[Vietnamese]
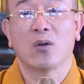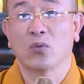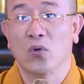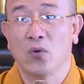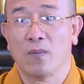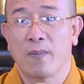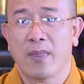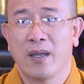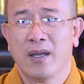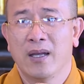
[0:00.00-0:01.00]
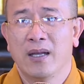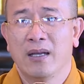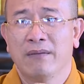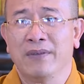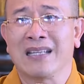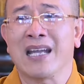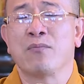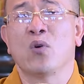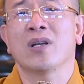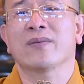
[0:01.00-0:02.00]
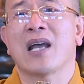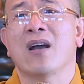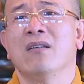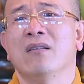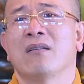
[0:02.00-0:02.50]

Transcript: không thu vì thầy muốn làm sao